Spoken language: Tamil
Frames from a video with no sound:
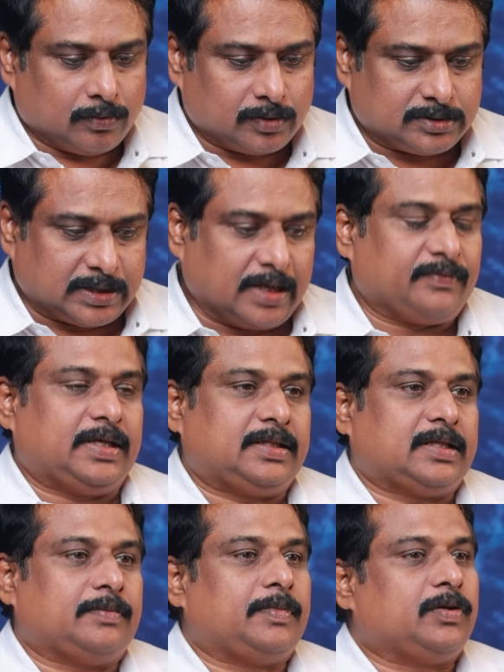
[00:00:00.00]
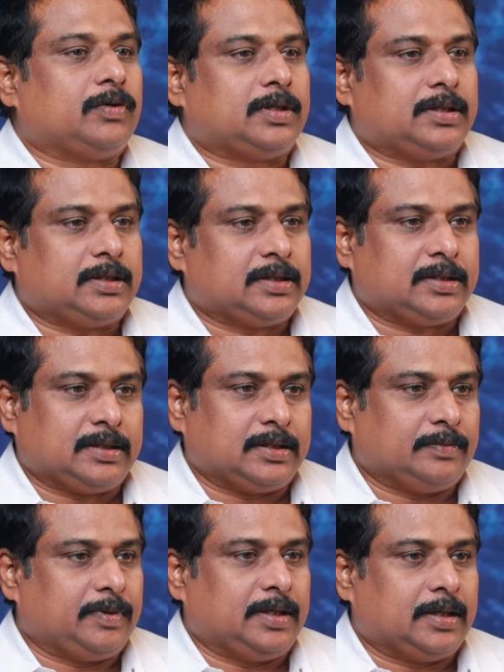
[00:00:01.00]
ஒரு சேவை தன்மையுடன் இருக்குது
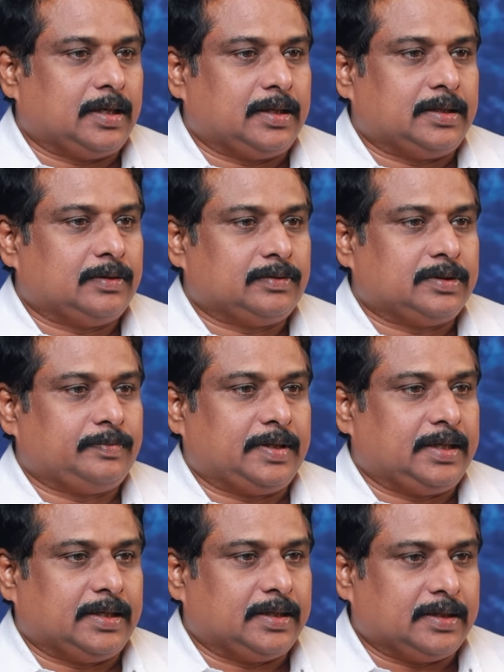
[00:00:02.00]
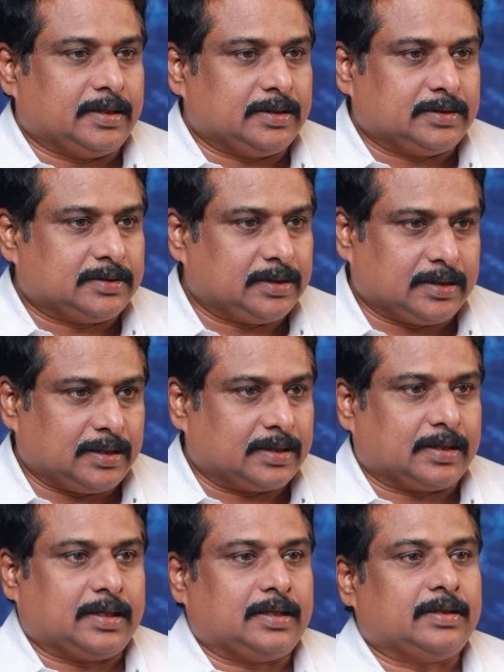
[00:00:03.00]
அப்படின்னா அதில் வந்து பெரிய சிக்கல்
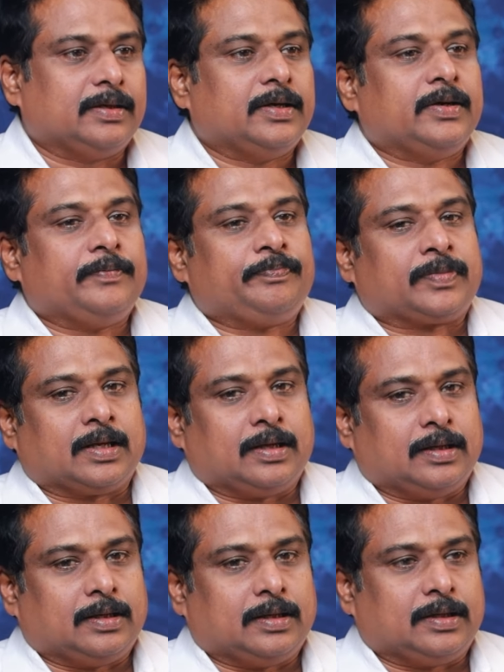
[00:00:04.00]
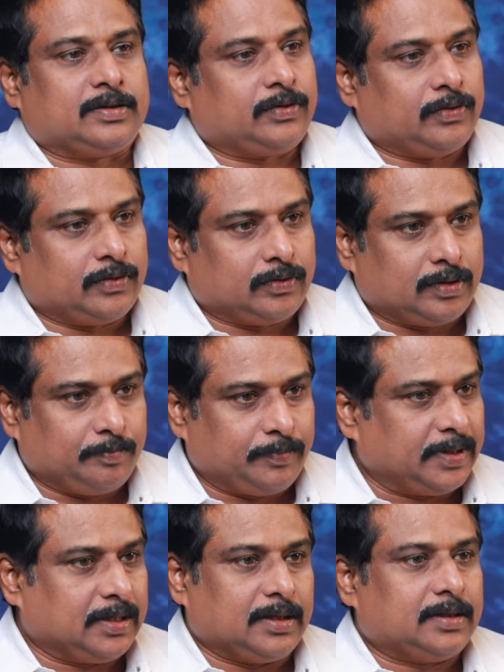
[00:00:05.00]
இருக்காது எத்தனையோ
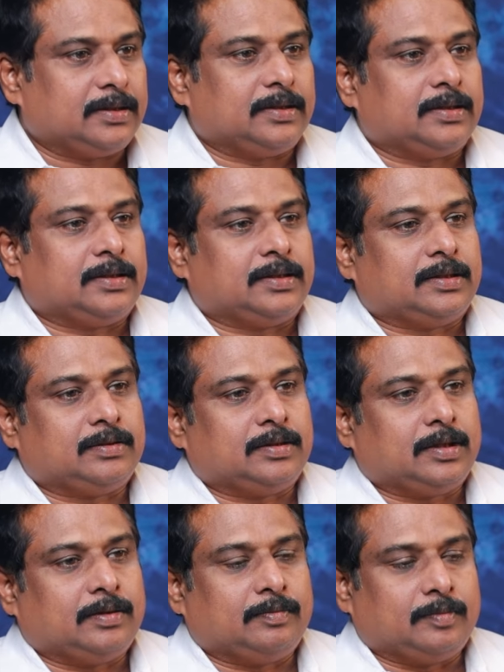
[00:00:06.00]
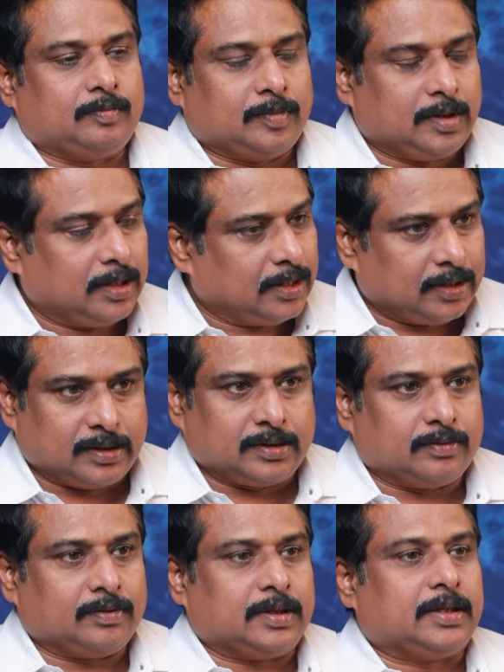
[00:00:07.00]
எம்பிக்கள் எல்லாம்
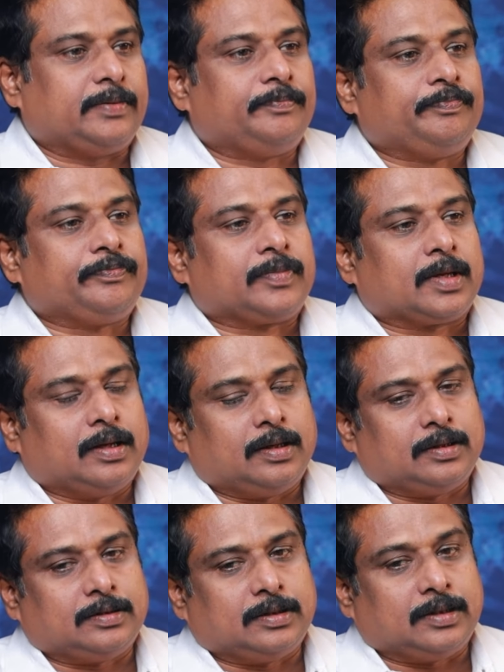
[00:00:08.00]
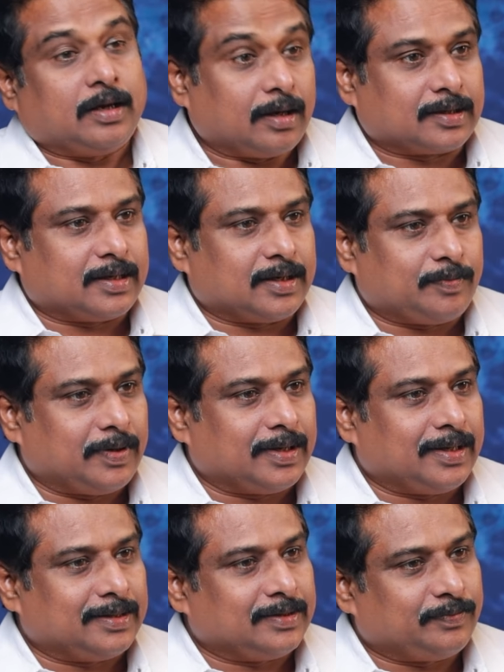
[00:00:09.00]
இருந்தவங்க டாக்டராக
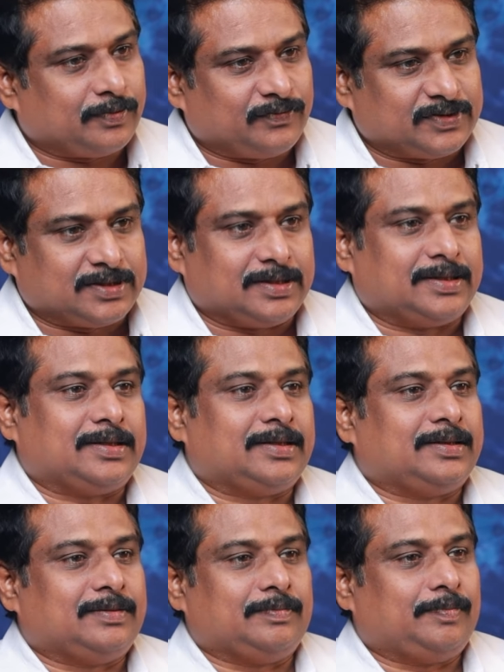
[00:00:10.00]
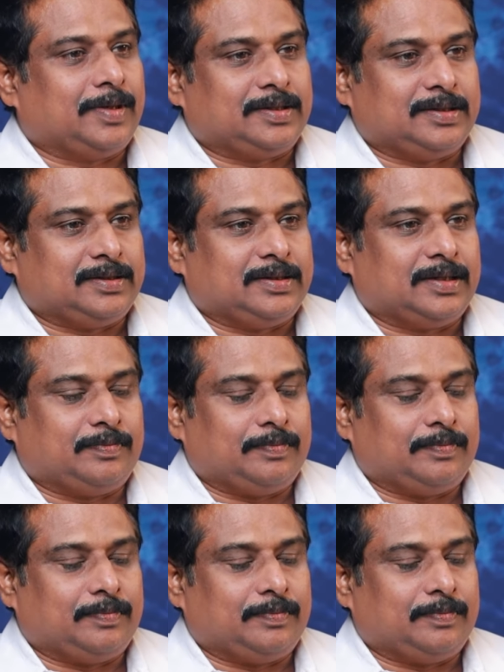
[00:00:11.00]
இருப்பாங்க அந்த ப்ரொஃபஷனை பார்த்துட்டு தான்